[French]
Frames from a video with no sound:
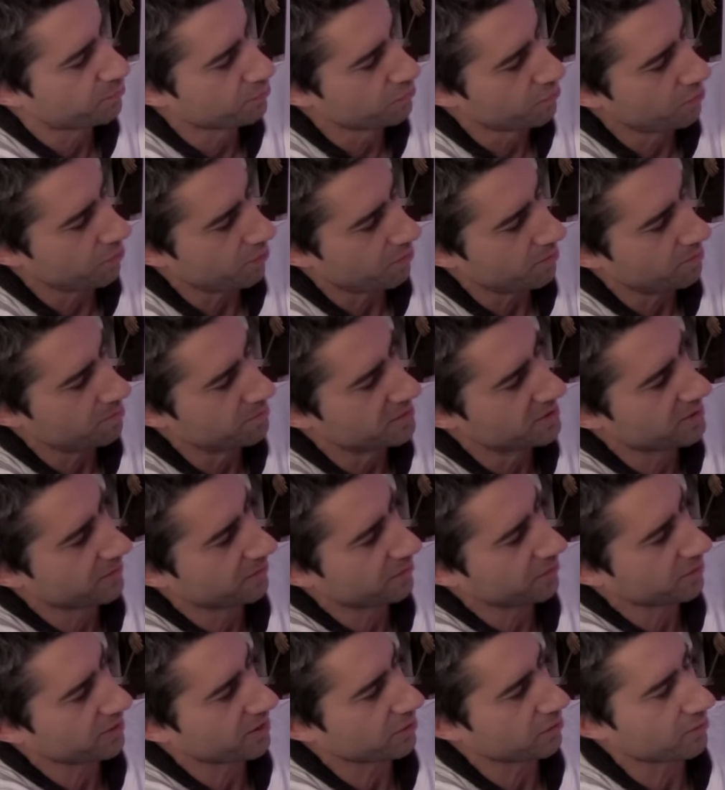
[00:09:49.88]
pour
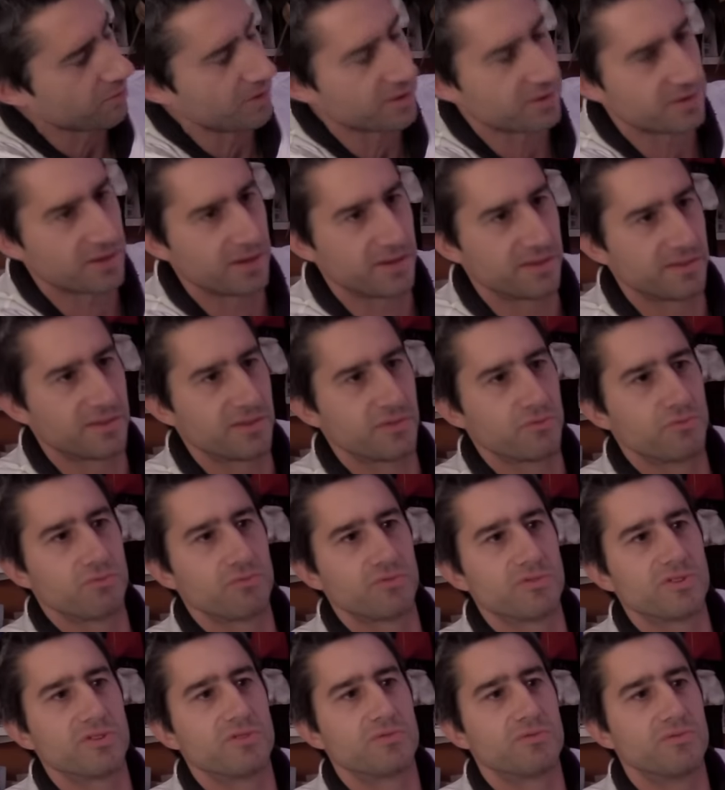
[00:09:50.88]
1993. C'est
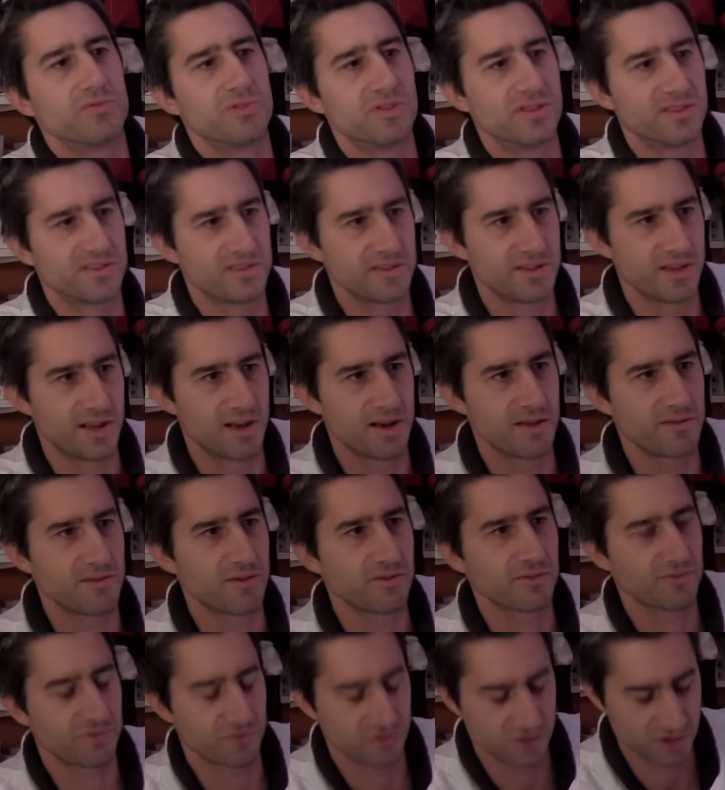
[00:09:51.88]
toujours mm. décidé à
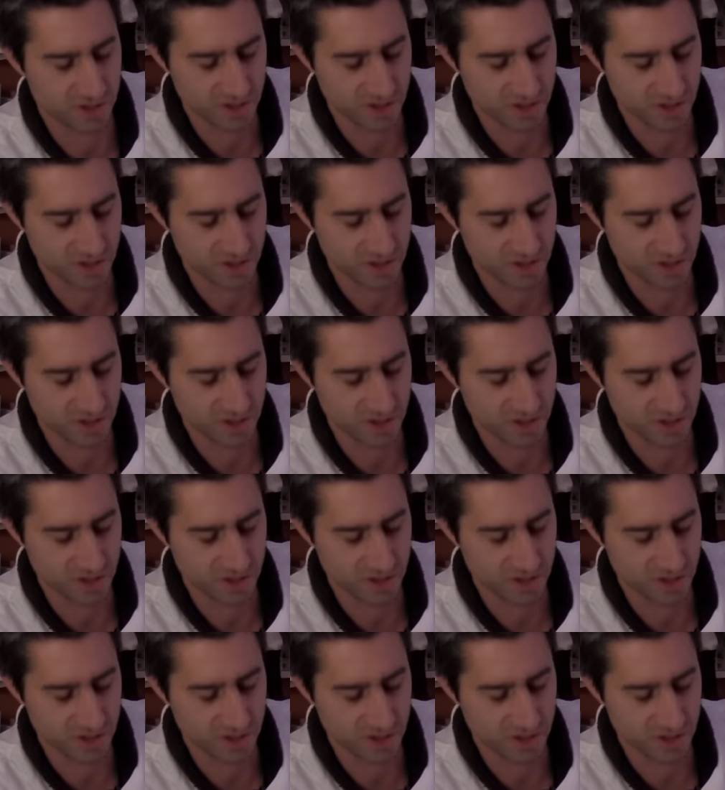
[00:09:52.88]
l'avance en